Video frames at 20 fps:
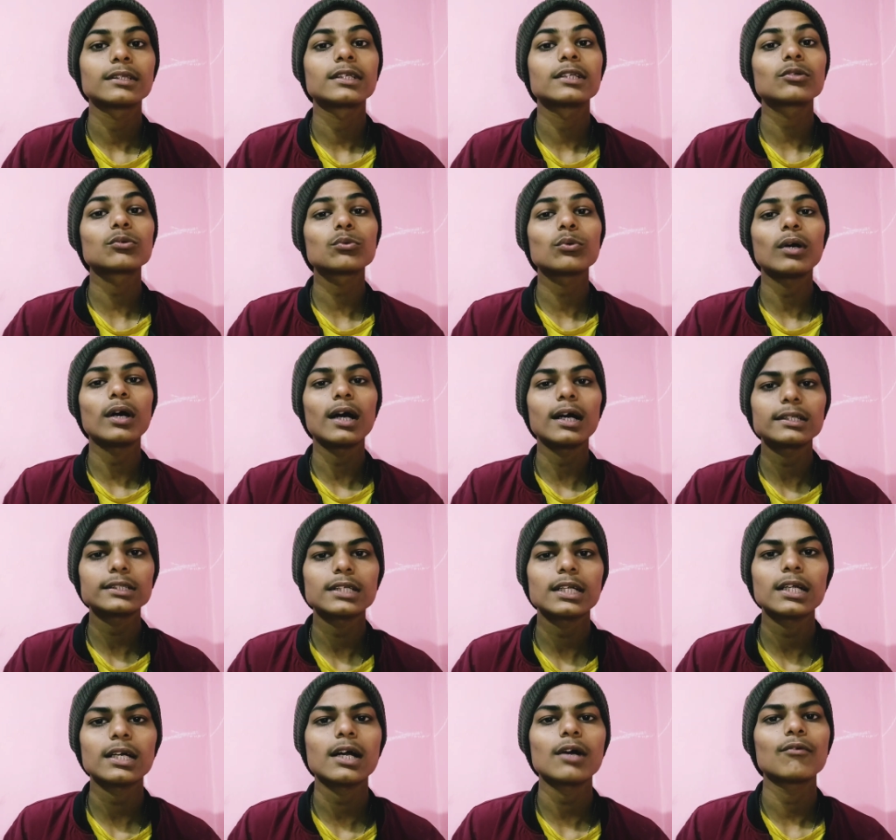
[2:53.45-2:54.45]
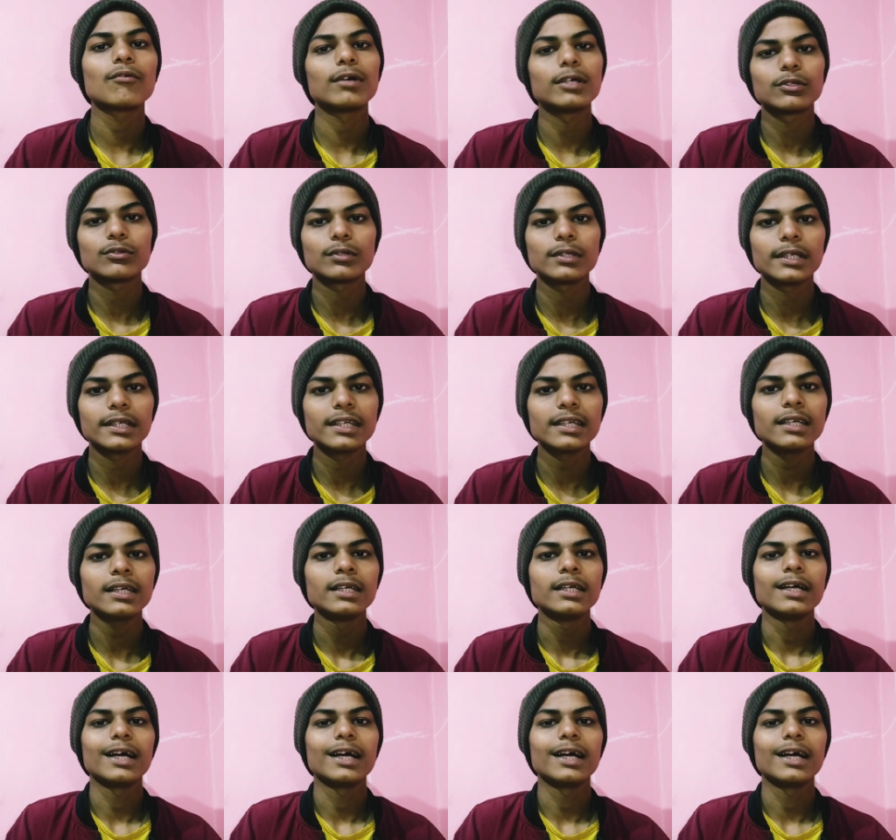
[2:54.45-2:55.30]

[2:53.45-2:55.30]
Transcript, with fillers: जिसको अच्छा लगा वही तो देखिए